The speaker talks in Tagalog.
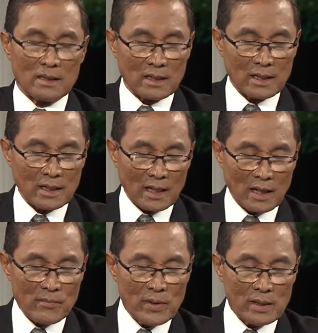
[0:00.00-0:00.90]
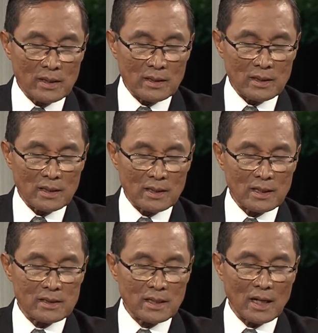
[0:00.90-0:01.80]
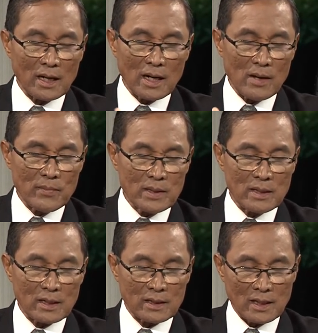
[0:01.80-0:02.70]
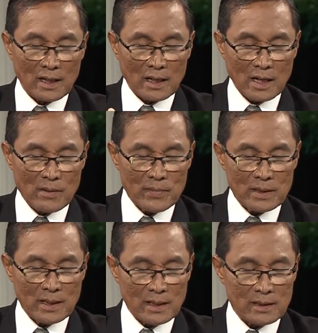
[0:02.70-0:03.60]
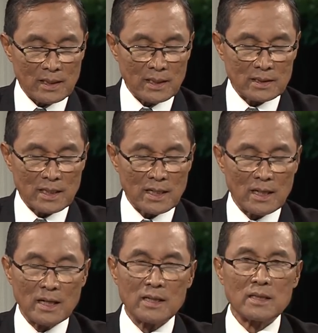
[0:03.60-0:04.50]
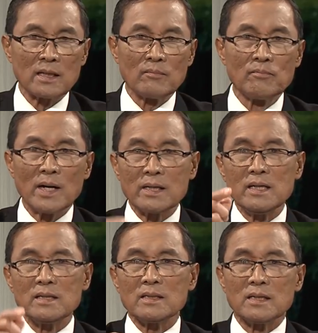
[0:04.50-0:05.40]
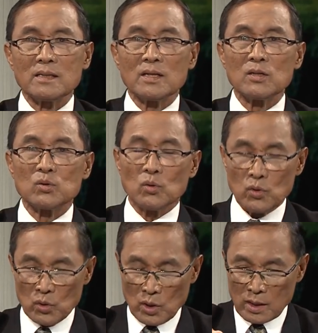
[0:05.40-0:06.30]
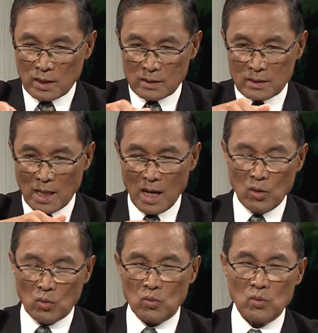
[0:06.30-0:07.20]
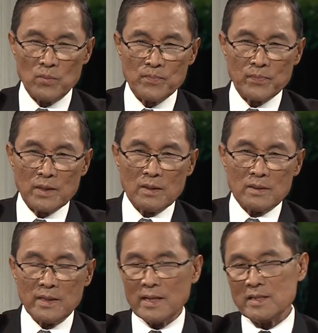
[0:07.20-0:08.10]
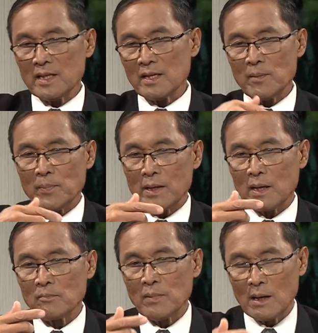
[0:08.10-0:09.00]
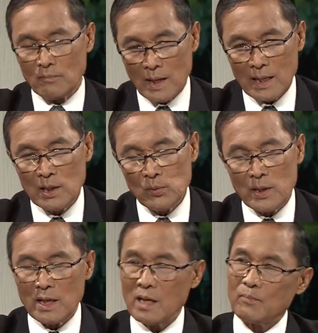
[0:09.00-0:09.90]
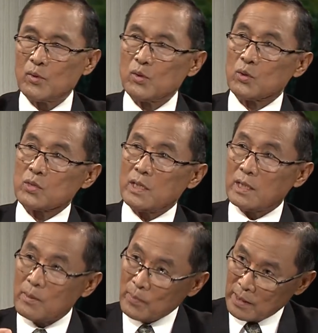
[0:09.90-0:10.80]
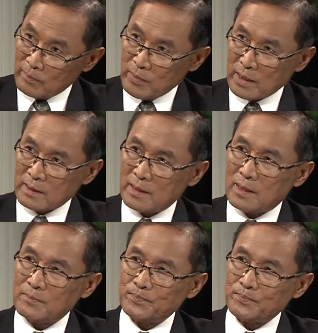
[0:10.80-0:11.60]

Ket aramidin da digiti aramid da ket agaramid da itinasayaat. Makita digitoy nga tattao dayjay nga panangbalbaliw ni Apo Dios iti panagbiagda.